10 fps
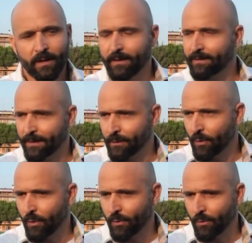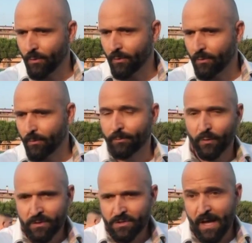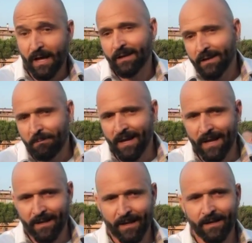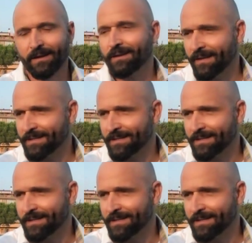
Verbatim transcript: il territorio provinciale e magari anche